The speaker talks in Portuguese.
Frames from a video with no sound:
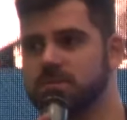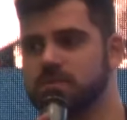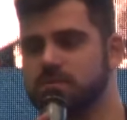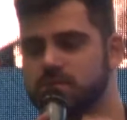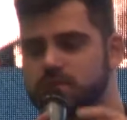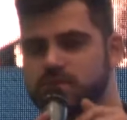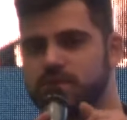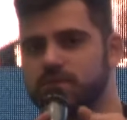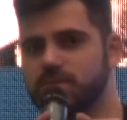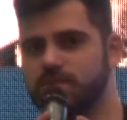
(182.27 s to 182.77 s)

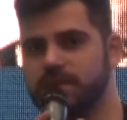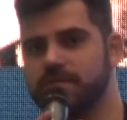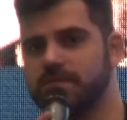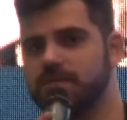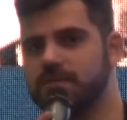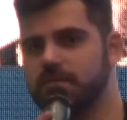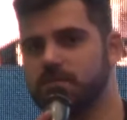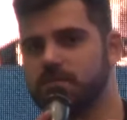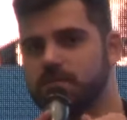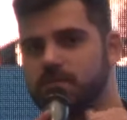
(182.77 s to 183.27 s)
no seu
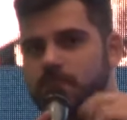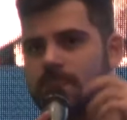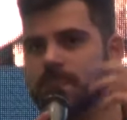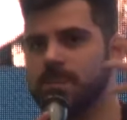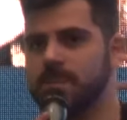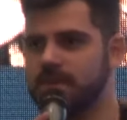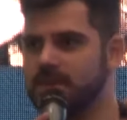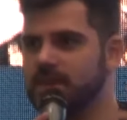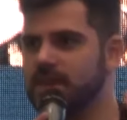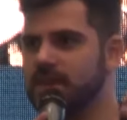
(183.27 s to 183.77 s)
perfil.
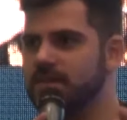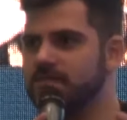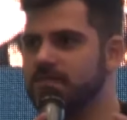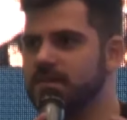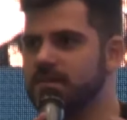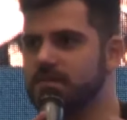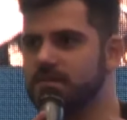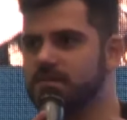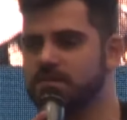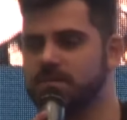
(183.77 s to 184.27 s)
E ele
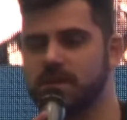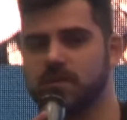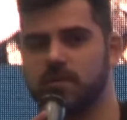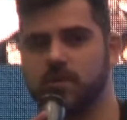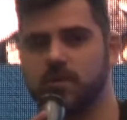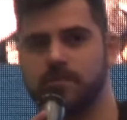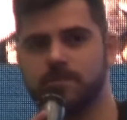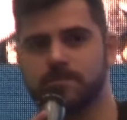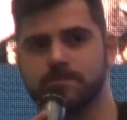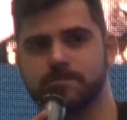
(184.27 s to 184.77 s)
veio e me
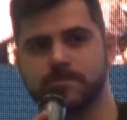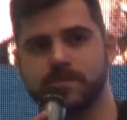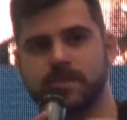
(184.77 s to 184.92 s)
explicou.